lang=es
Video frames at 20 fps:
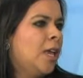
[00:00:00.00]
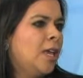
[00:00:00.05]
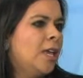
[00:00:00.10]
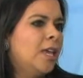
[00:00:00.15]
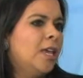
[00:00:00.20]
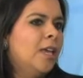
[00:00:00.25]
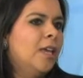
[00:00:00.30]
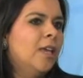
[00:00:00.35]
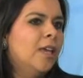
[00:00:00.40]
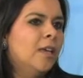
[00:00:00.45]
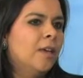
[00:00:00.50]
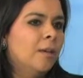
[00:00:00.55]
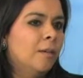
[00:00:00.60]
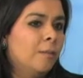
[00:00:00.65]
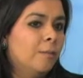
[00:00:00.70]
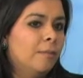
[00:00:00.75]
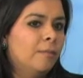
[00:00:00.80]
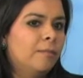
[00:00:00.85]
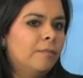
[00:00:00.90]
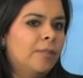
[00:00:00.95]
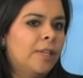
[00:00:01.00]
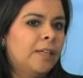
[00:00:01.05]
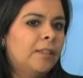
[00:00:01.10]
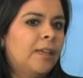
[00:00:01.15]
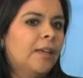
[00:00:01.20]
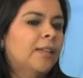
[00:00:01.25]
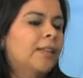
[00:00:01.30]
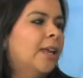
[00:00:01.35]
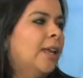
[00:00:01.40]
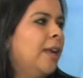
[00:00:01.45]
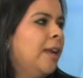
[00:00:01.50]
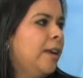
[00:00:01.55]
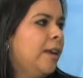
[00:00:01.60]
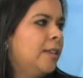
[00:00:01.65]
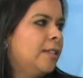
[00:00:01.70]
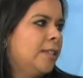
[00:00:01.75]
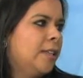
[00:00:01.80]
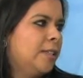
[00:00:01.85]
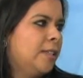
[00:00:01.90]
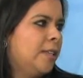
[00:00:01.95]
y detecté la
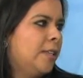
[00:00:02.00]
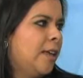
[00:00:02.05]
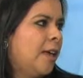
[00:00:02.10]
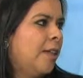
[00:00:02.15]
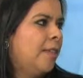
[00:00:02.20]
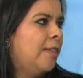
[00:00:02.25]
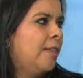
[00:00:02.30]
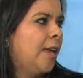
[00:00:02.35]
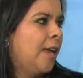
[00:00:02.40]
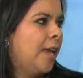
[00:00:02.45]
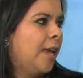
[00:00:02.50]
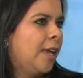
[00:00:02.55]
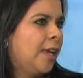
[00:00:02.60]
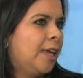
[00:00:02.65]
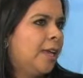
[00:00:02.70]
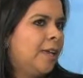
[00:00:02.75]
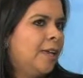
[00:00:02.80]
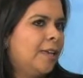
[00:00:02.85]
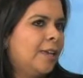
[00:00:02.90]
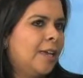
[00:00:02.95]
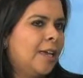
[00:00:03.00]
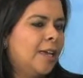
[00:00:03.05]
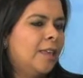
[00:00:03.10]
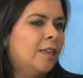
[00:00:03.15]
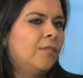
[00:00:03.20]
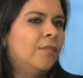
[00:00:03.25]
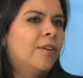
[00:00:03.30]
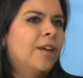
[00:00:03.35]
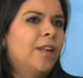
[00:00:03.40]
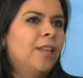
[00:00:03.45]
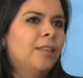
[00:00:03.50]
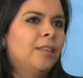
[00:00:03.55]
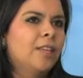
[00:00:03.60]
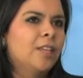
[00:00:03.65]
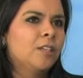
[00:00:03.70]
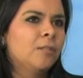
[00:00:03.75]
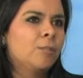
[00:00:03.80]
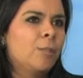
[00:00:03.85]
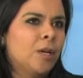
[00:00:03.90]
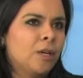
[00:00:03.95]
necesidad de que
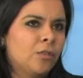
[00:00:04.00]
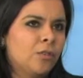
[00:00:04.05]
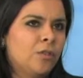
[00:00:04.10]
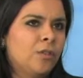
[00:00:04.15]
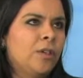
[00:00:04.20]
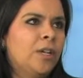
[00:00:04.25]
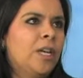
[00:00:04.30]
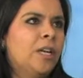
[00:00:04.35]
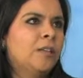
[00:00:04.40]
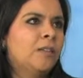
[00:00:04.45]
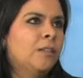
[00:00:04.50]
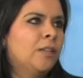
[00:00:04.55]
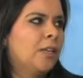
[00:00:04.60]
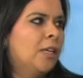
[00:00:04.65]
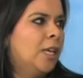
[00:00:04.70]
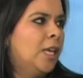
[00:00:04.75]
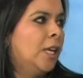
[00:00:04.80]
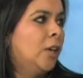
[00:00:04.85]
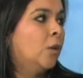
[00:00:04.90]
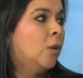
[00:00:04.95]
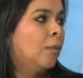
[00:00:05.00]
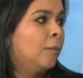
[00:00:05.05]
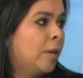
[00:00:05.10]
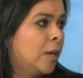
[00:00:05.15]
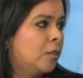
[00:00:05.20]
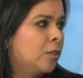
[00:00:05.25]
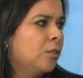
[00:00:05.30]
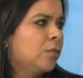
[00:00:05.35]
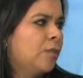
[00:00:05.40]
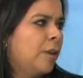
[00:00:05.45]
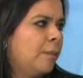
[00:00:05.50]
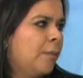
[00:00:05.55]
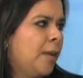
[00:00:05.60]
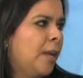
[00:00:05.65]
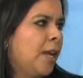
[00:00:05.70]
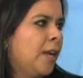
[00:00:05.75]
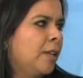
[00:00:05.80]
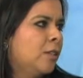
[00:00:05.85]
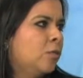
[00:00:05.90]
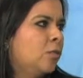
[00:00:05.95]
diferentes personas y comercios
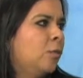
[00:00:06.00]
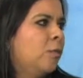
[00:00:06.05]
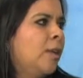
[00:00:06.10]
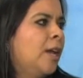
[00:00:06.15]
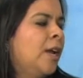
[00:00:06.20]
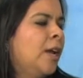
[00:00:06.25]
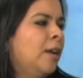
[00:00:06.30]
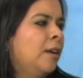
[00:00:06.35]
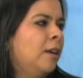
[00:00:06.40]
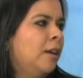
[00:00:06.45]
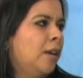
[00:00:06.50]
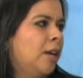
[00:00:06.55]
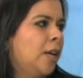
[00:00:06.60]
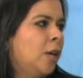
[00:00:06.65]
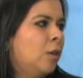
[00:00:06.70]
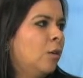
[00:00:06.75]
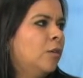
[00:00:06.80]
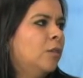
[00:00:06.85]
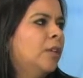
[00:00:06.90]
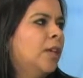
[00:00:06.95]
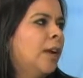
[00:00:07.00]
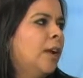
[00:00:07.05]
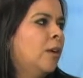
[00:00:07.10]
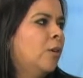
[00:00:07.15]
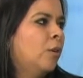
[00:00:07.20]
familiares tuvieran y contaran